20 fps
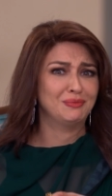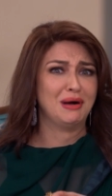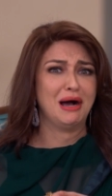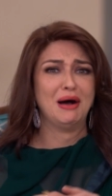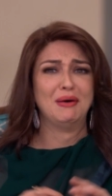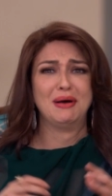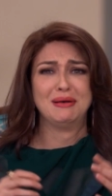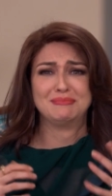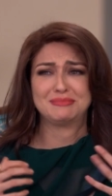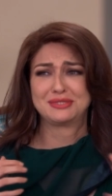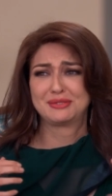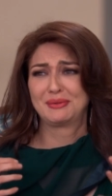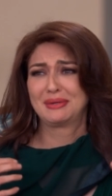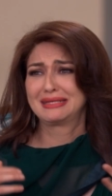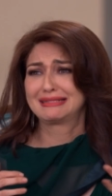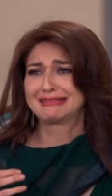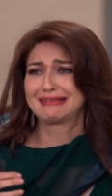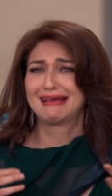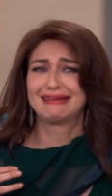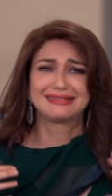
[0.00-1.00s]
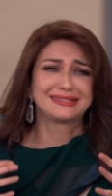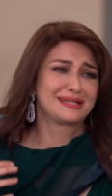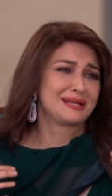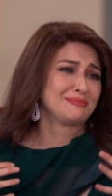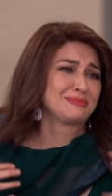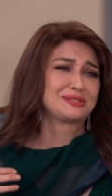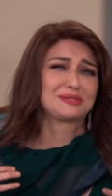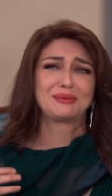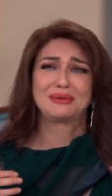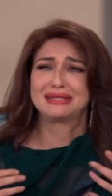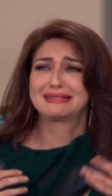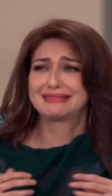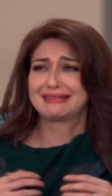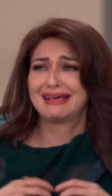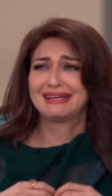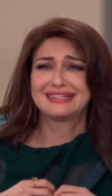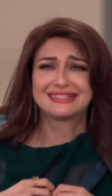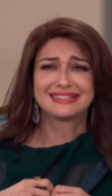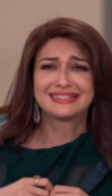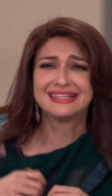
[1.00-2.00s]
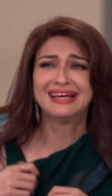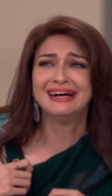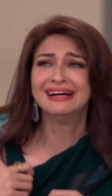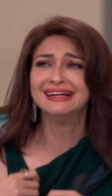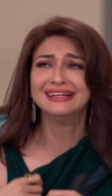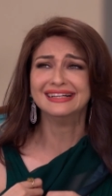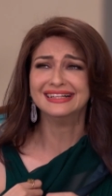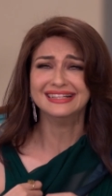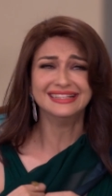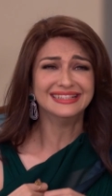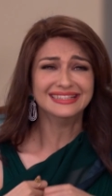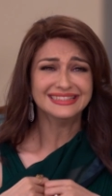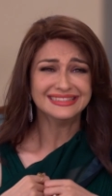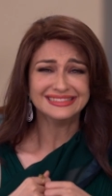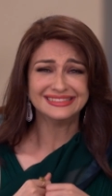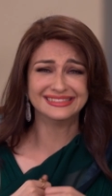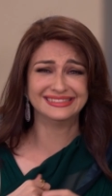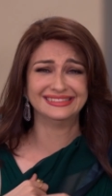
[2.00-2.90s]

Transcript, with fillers: انا فرحانه جدا بجد انا فرحانه جدا